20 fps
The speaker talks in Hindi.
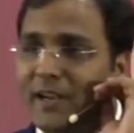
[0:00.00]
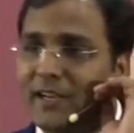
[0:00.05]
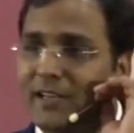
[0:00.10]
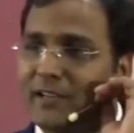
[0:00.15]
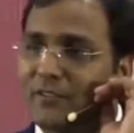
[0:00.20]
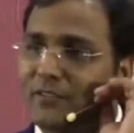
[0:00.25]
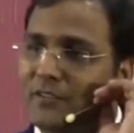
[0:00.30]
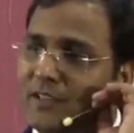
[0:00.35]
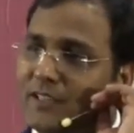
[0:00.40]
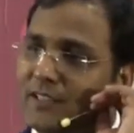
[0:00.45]
माय
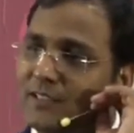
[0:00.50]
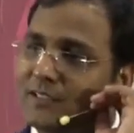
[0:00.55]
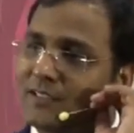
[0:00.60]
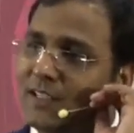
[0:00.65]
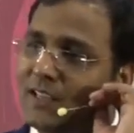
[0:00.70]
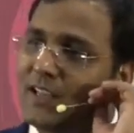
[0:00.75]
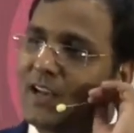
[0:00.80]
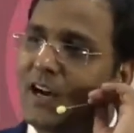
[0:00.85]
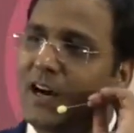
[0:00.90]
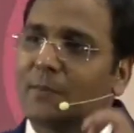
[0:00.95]
डियर
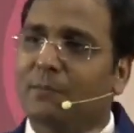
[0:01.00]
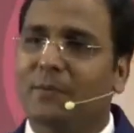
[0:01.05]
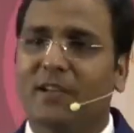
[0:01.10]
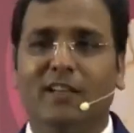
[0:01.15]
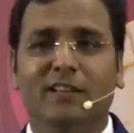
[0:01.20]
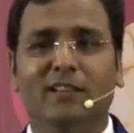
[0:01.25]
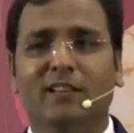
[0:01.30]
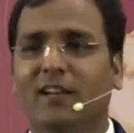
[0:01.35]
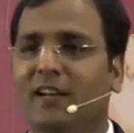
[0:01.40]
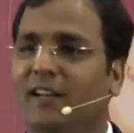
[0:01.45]
फ्रेंड्स
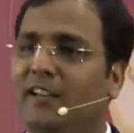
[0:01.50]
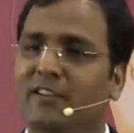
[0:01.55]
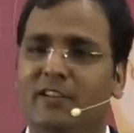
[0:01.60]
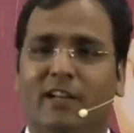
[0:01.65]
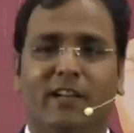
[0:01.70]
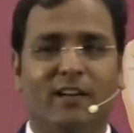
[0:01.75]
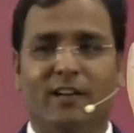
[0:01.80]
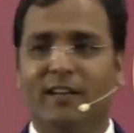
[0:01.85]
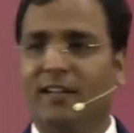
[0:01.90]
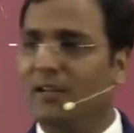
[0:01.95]
आपके अंदर की
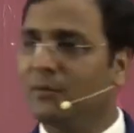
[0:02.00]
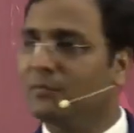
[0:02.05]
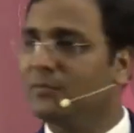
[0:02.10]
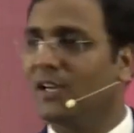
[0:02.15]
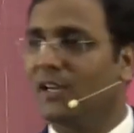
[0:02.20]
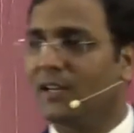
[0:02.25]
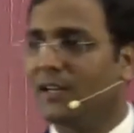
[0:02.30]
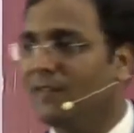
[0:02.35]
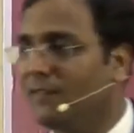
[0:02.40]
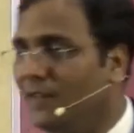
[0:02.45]
शेरनी कब
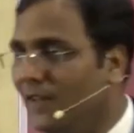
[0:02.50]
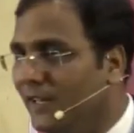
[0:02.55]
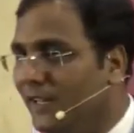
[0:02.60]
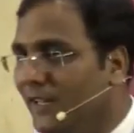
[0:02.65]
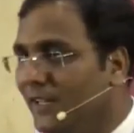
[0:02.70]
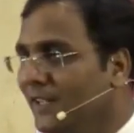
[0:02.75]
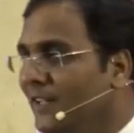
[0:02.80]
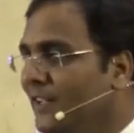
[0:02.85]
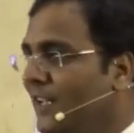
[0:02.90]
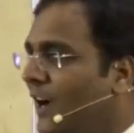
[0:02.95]
जागने
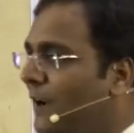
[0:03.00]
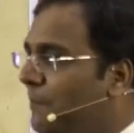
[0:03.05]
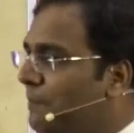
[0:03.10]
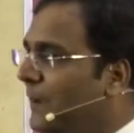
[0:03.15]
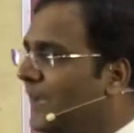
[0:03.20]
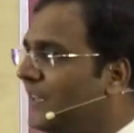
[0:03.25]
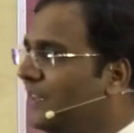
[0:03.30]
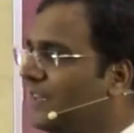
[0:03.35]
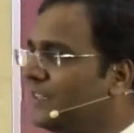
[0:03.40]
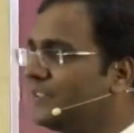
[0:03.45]
वाली है
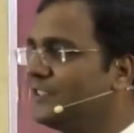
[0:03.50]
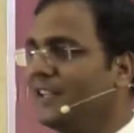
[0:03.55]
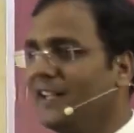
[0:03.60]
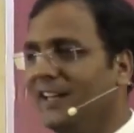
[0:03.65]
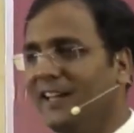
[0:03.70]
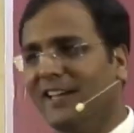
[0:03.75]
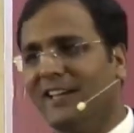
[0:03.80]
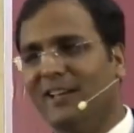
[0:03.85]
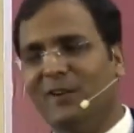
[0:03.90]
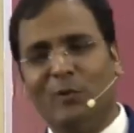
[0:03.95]
आप पैदा
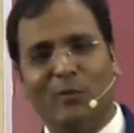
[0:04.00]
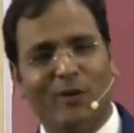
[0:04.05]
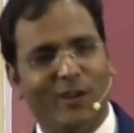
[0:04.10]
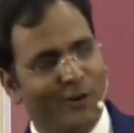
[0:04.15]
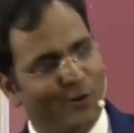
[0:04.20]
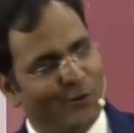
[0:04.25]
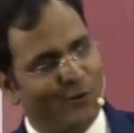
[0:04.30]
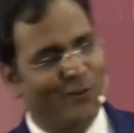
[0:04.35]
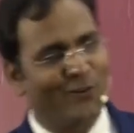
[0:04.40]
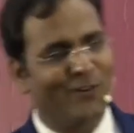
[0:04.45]
शेर
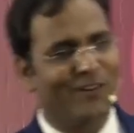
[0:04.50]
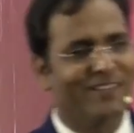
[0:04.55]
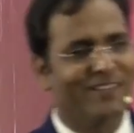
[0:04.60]
हुए हो